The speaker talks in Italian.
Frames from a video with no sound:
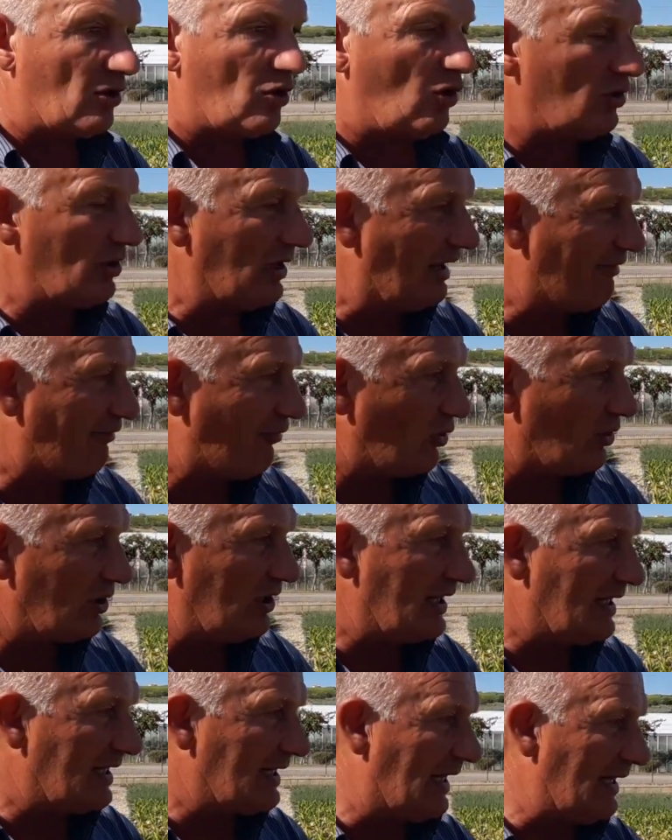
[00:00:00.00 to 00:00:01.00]
con le
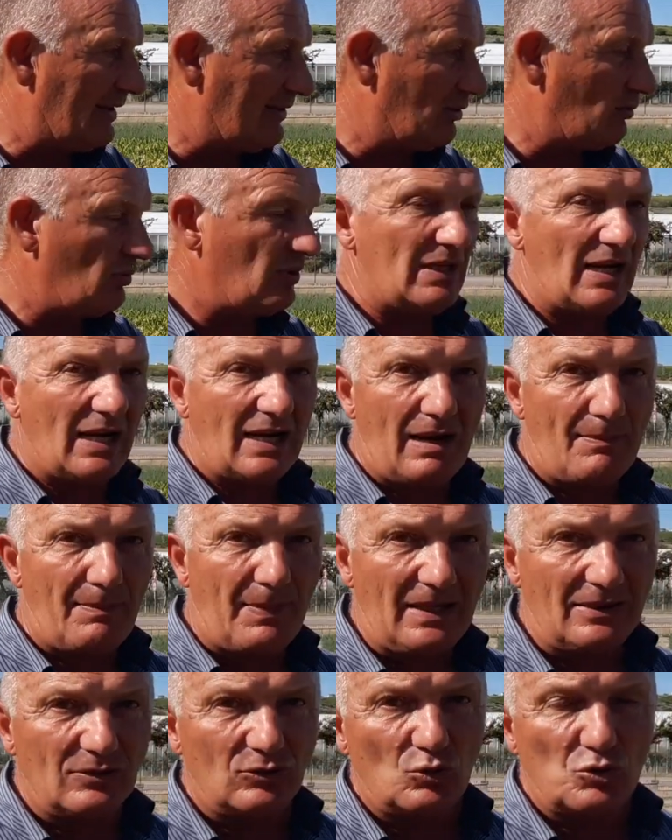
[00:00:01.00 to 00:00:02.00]
foglie grandi, quindi
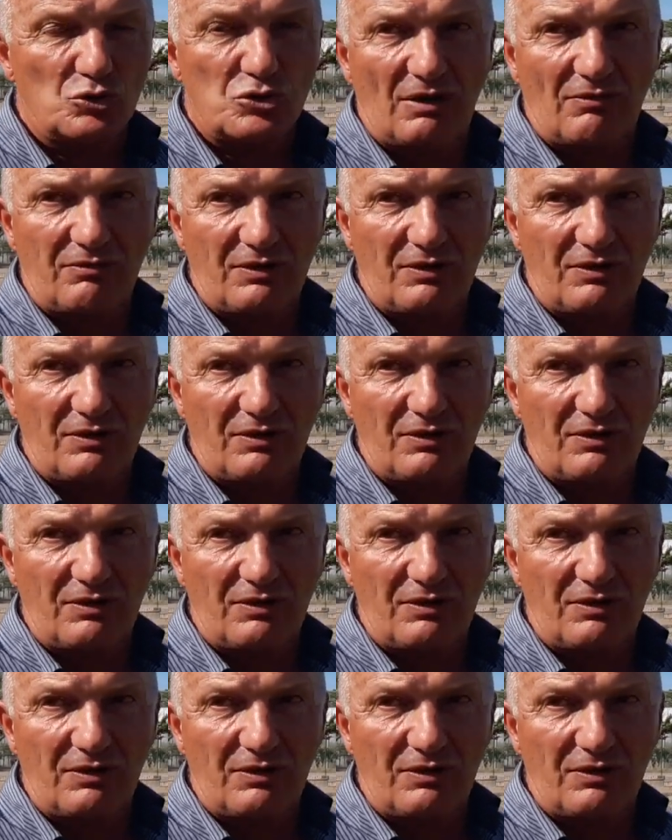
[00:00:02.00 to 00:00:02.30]
Agapandus